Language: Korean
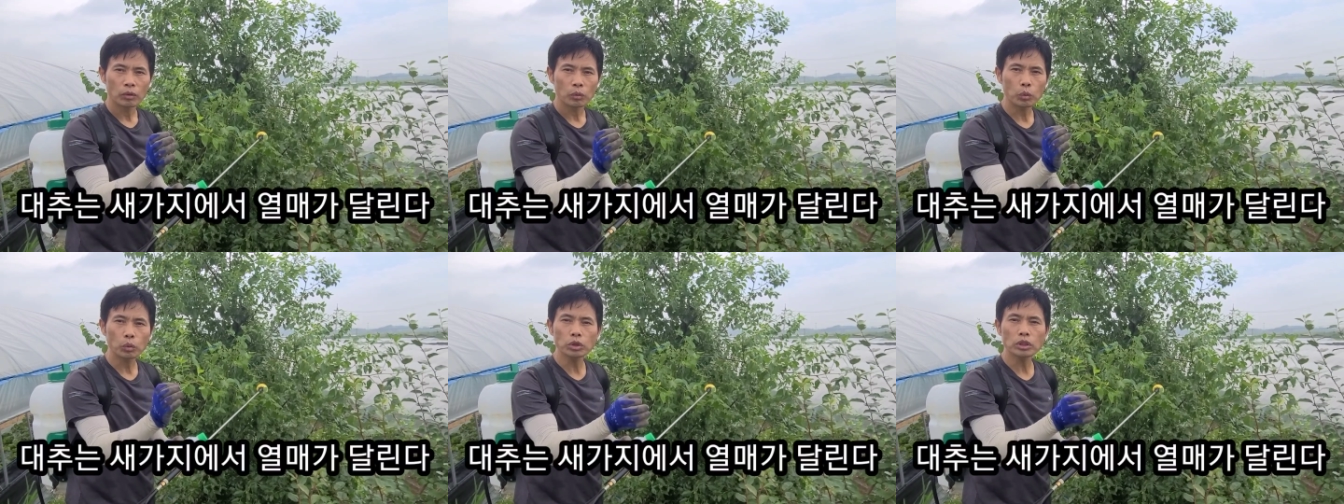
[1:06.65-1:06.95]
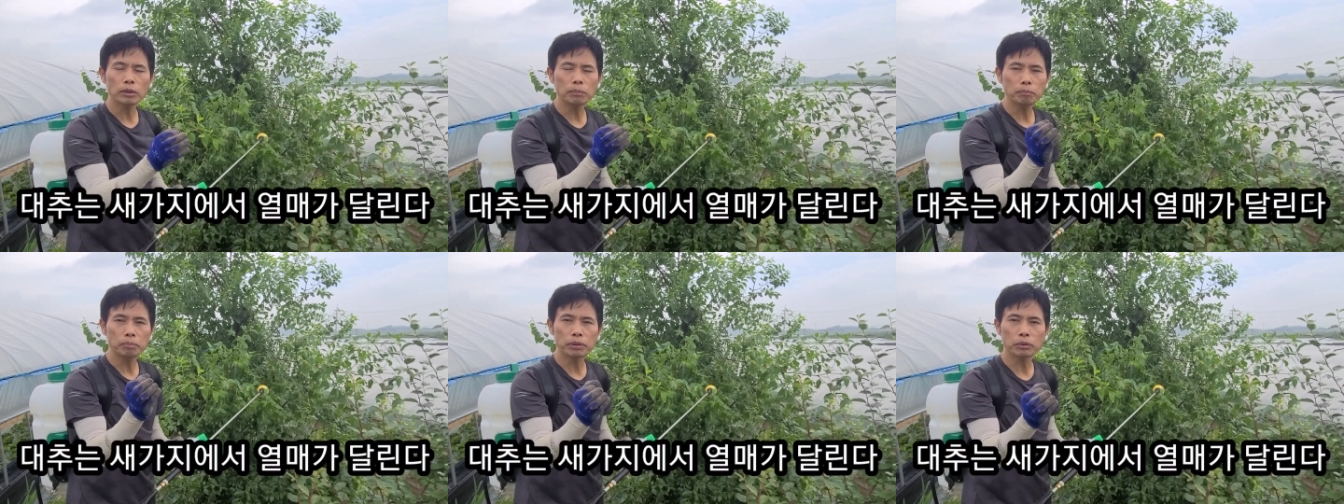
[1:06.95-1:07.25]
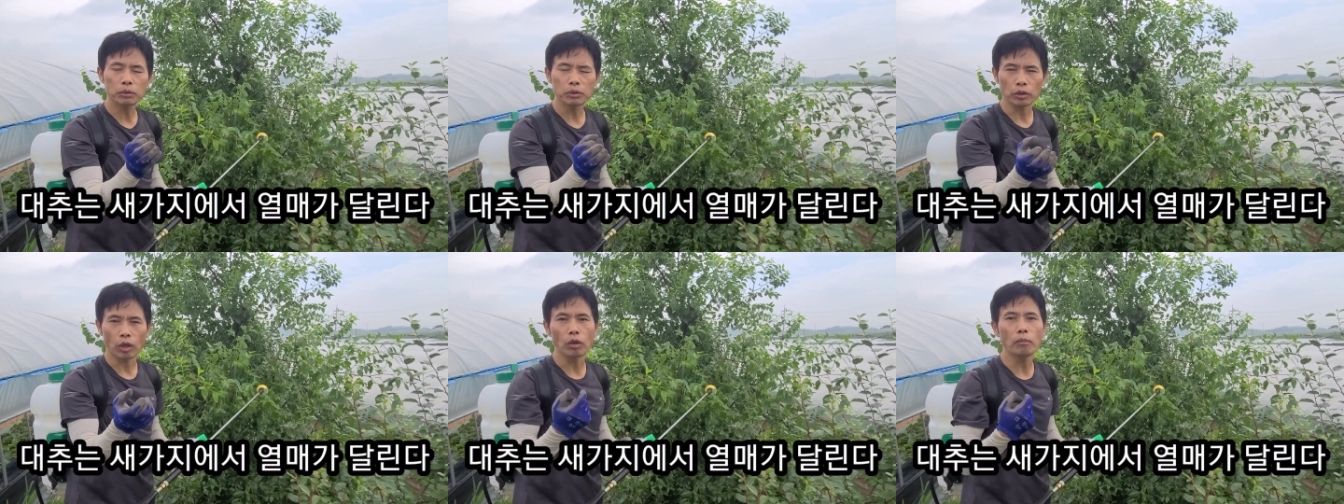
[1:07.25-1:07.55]
꽃이
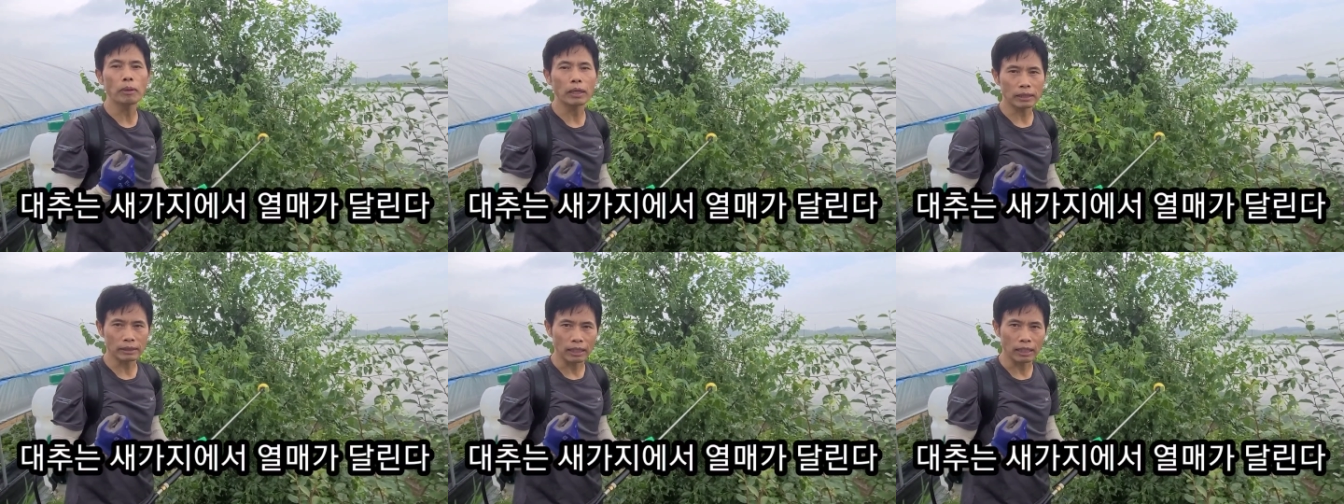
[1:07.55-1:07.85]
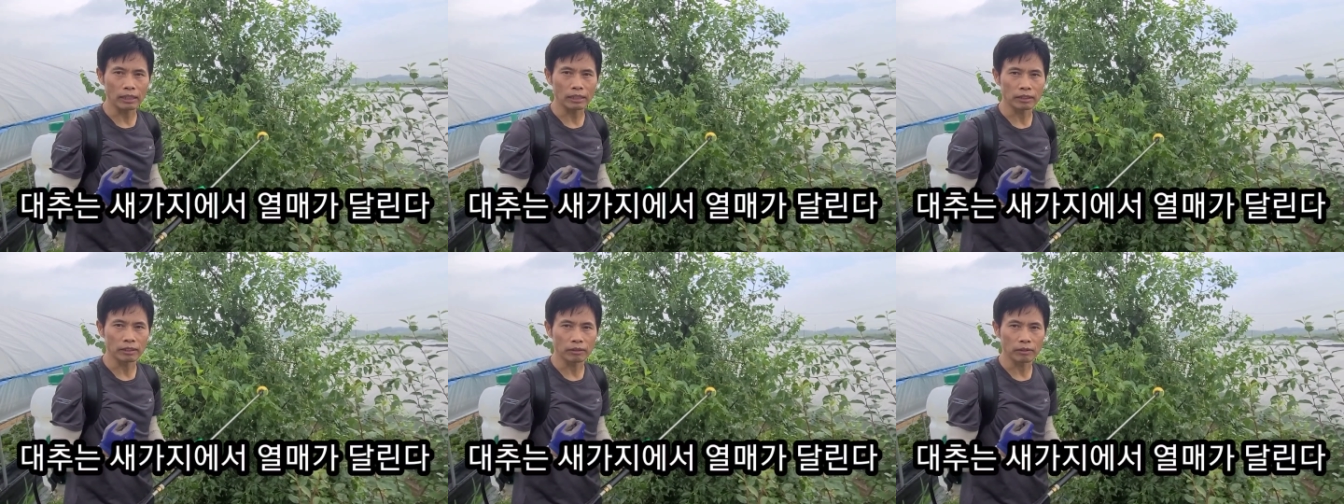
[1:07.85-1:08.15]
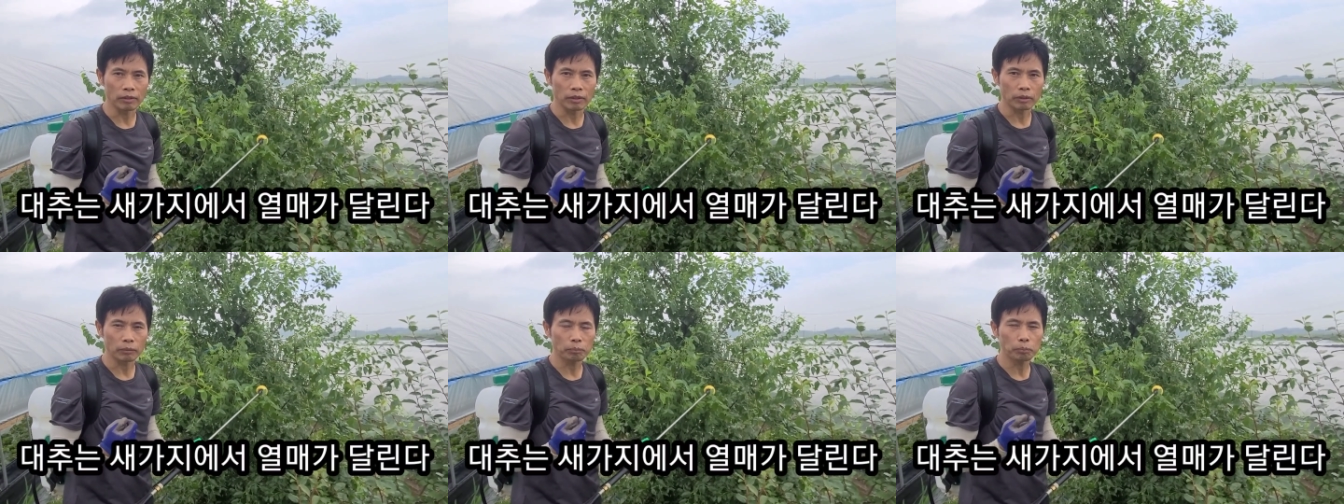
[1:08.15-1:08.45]
피고 열매가 달리는
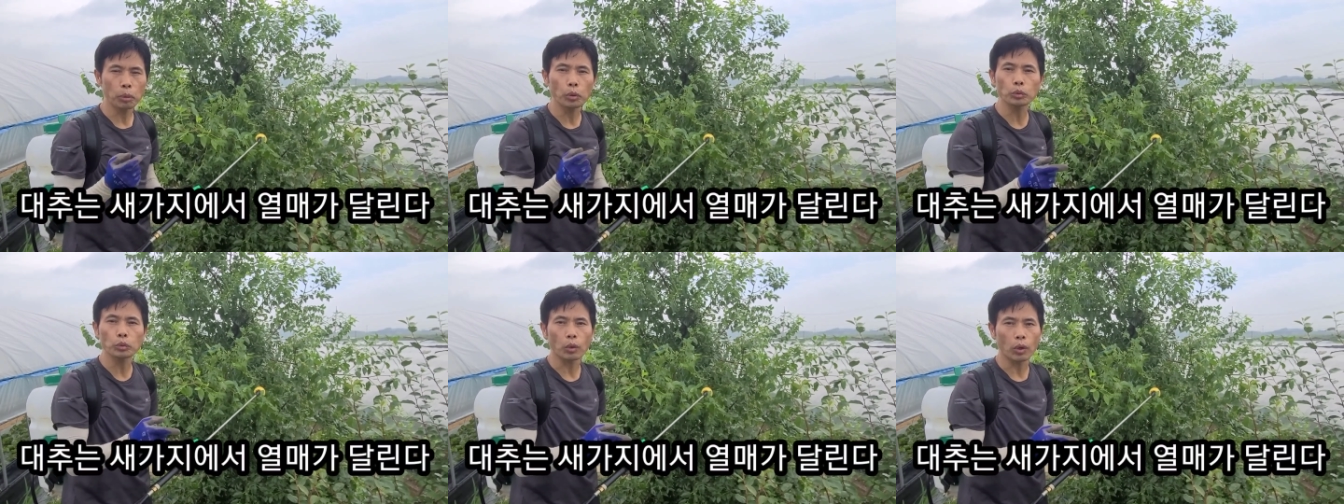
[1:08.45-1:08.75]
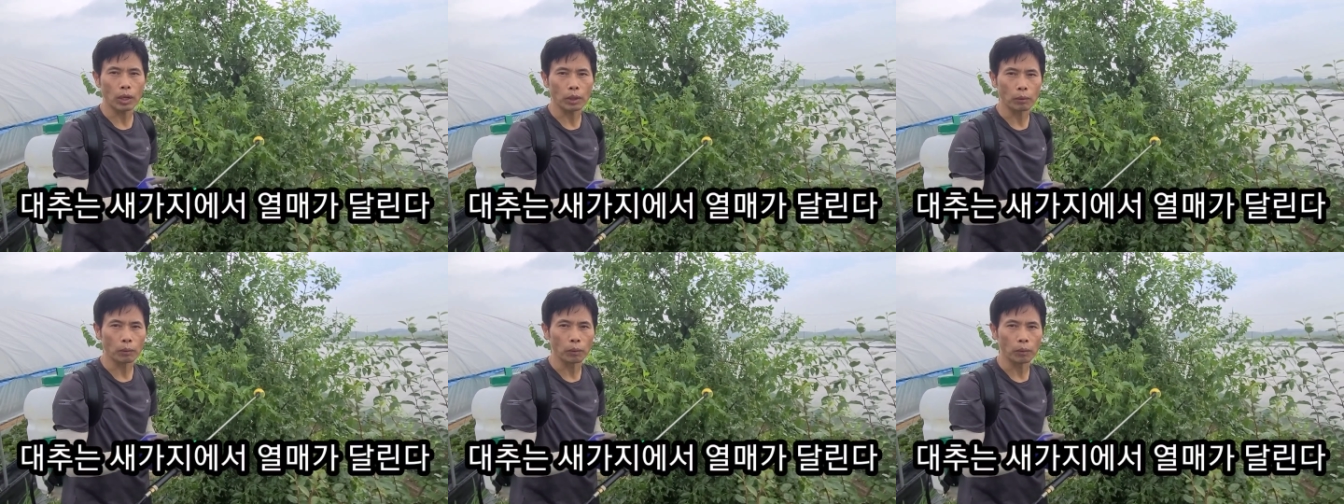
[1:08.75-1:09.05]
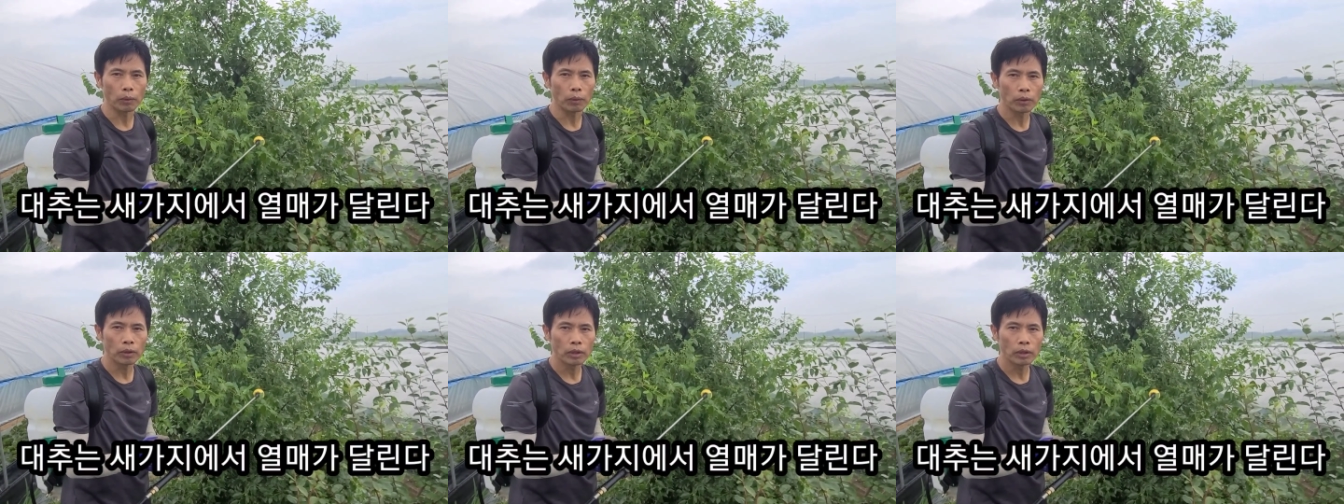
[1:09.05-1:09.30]
거예요 포도하고